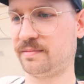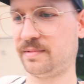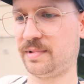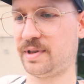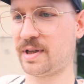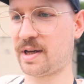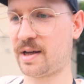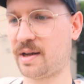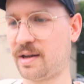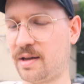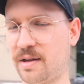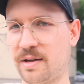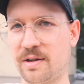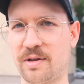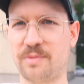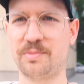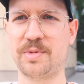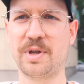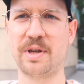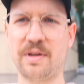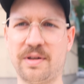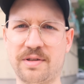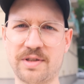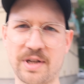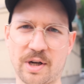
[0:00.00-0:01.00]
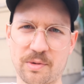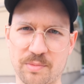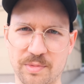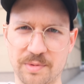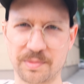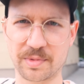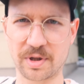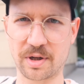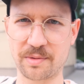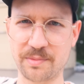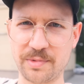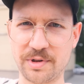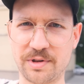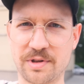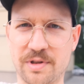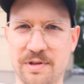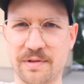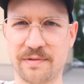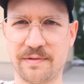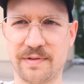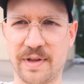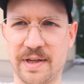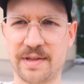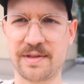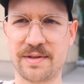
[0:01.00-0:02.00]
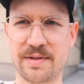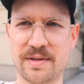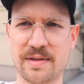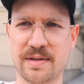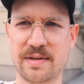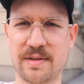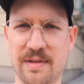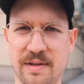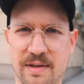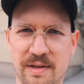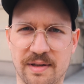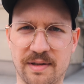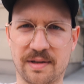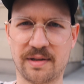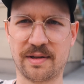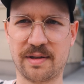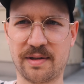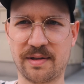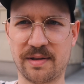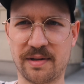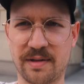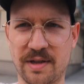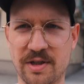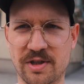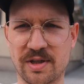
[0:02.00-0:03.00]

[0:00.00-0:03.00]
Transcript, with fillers: ja robię i chciałbym robić, więc y,